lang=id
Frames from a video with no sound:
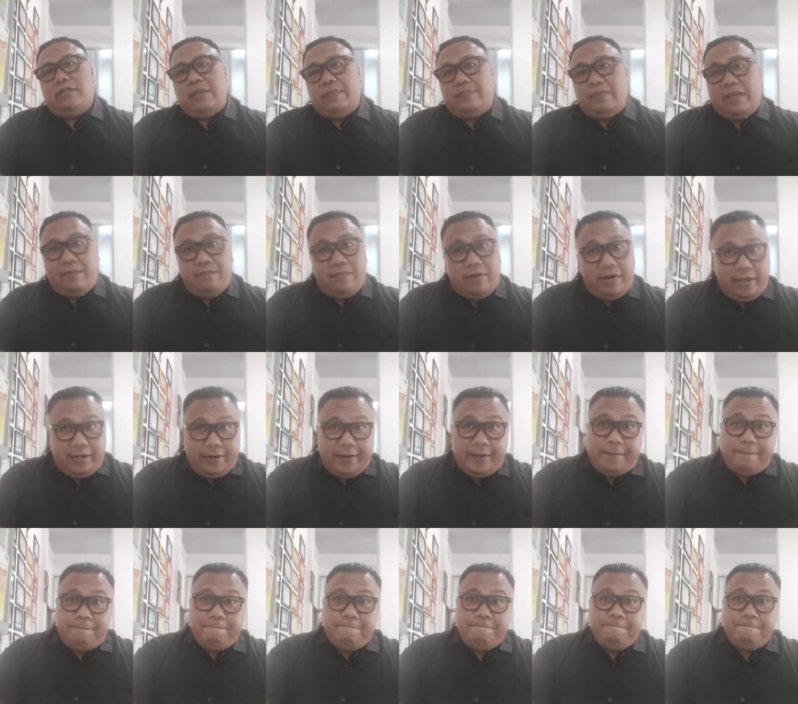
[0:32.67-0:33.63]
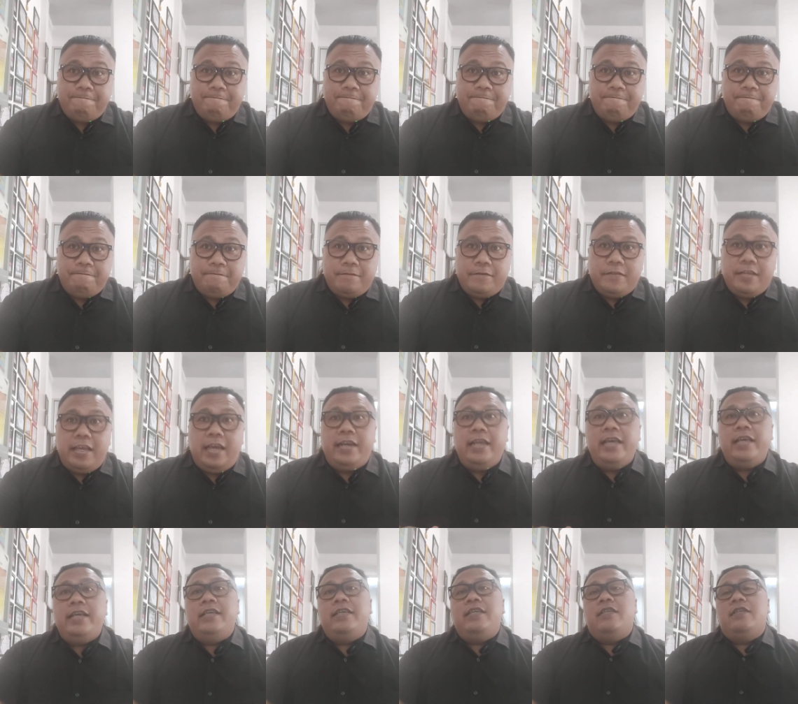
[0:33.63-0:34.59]
September ini.
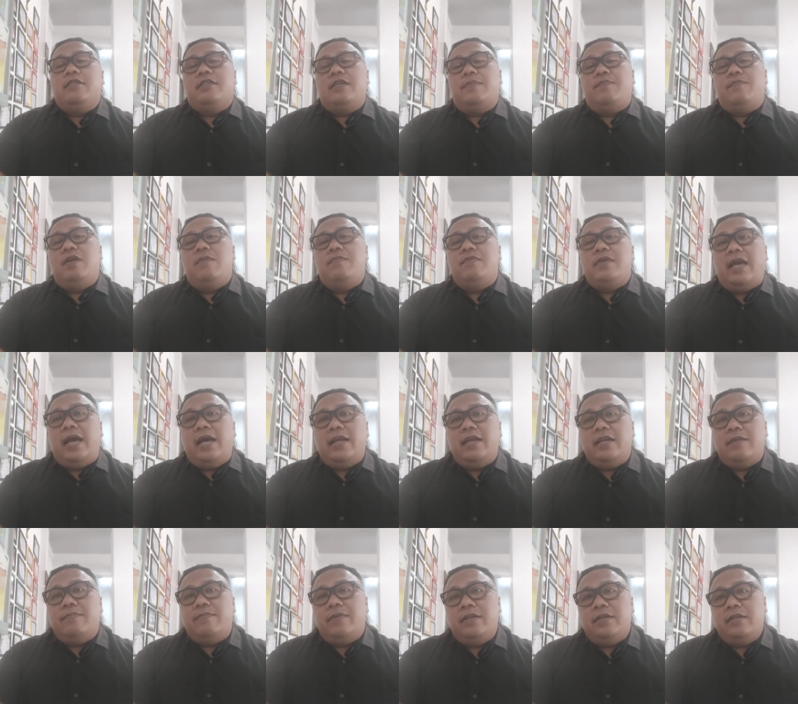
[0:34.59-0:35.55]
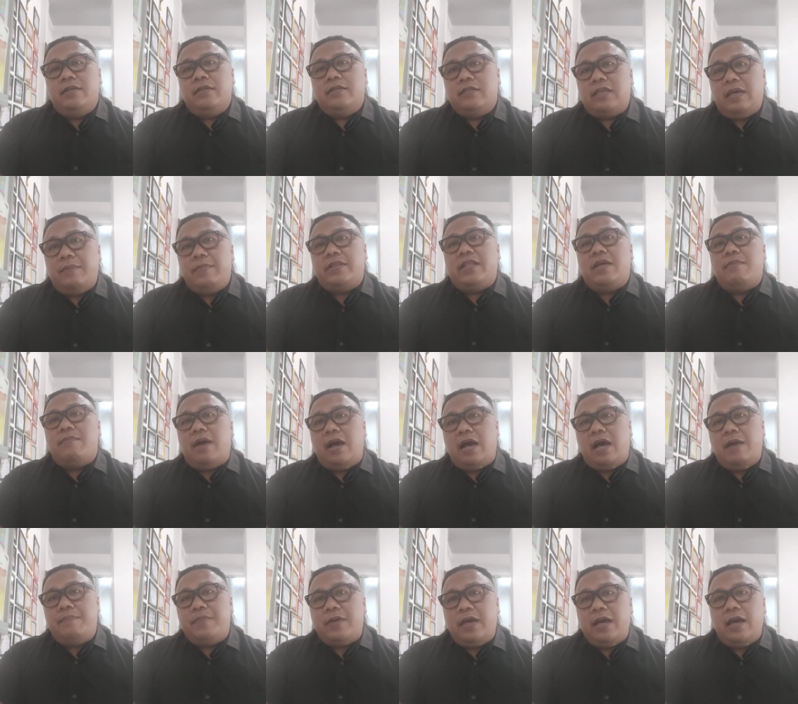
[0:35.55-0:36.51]
Jadi sebelumnya teman-teman saya minta
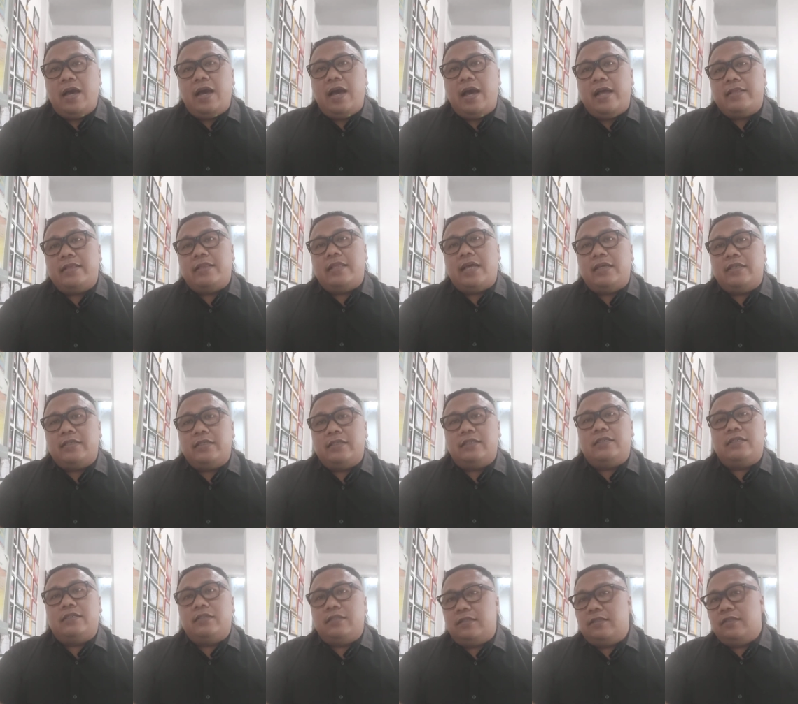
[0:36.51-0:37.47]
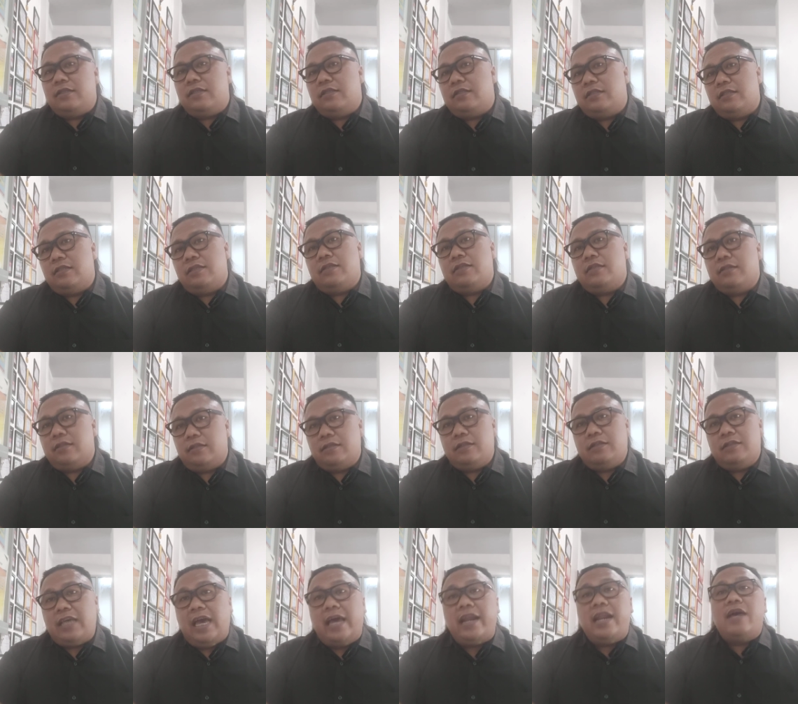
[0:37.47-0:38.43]
maaf ya atas
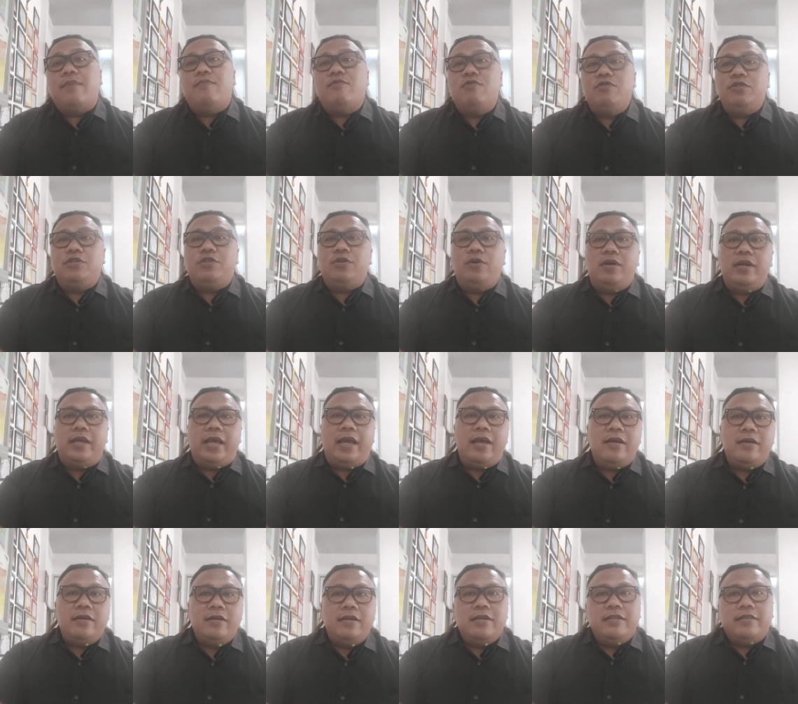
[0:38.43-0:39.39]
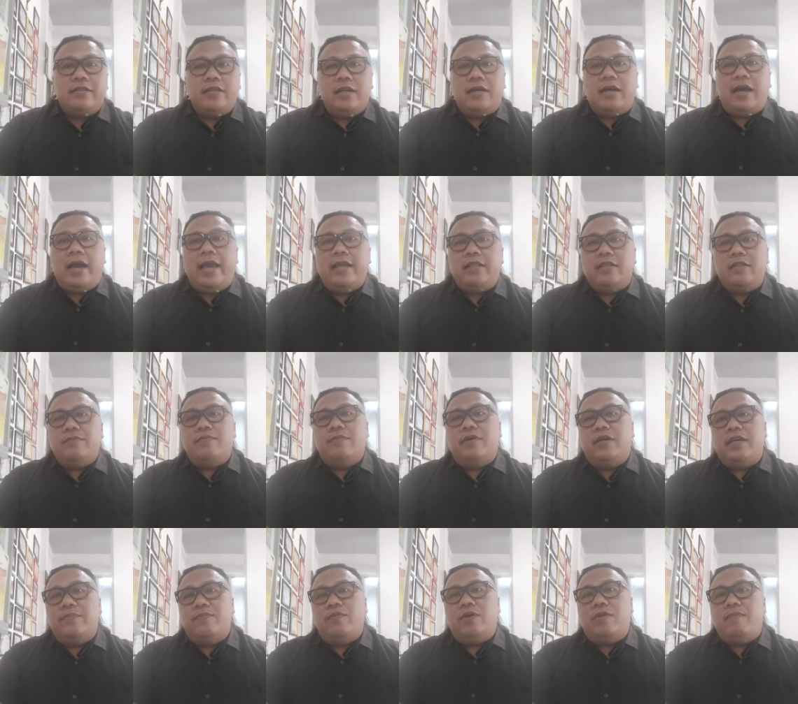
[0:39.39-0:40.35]
jarang muncul ya terkait
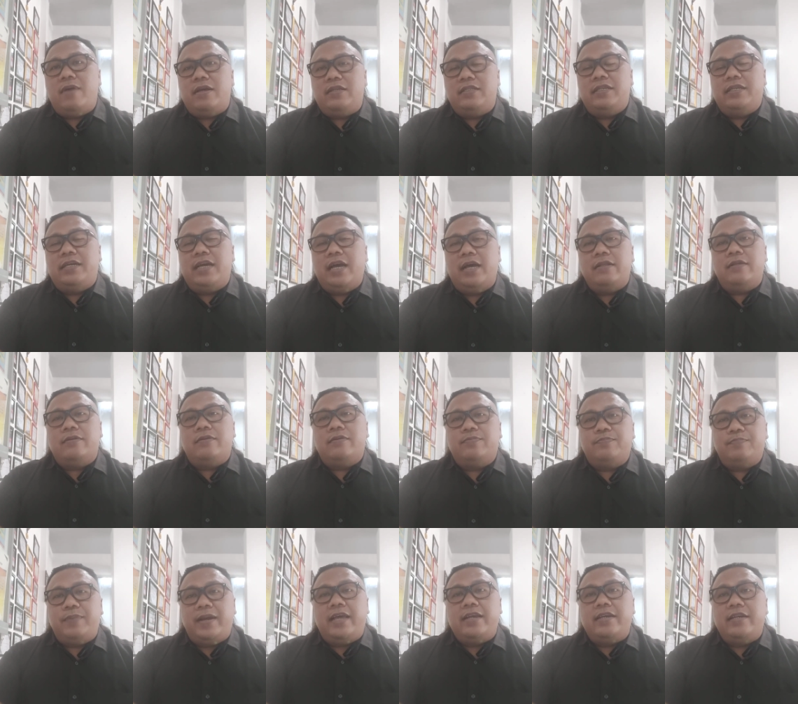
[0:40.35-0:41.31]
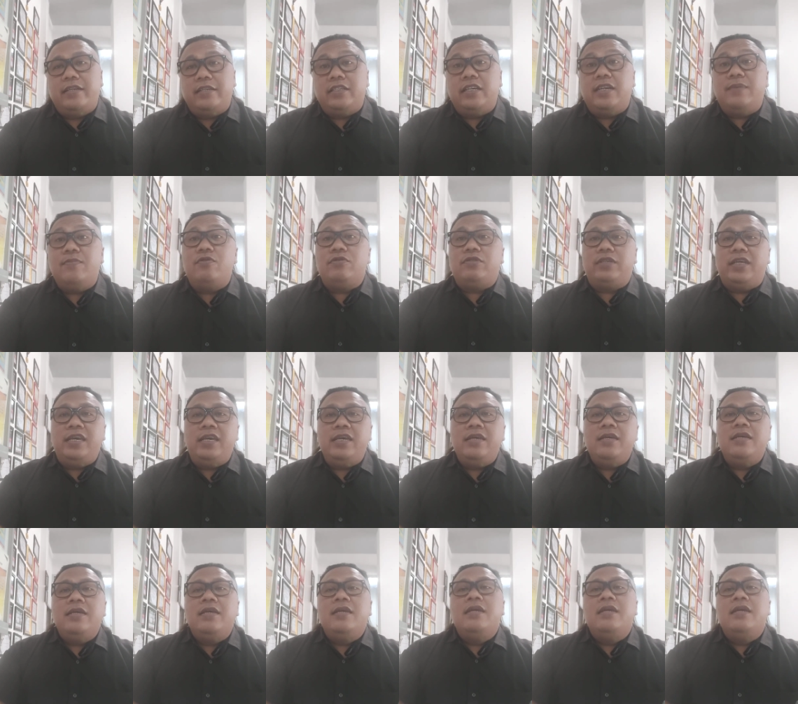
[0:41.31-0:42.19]
menginformasikan plan distribusi